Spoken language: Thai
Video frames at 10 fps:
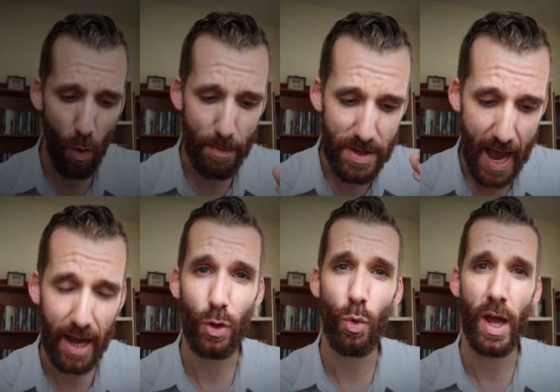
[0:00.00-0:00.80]
ความอยา
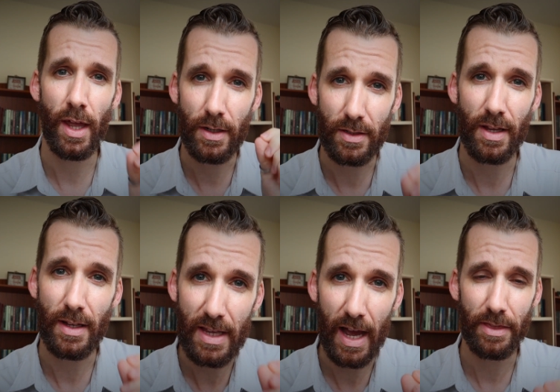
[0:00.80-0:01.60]
กรวยคือสิ่
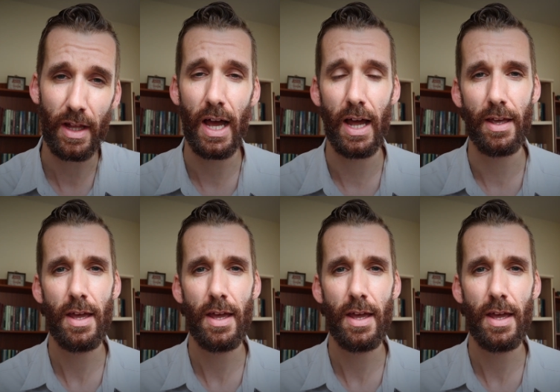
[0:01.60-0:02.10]
งที่อันตราย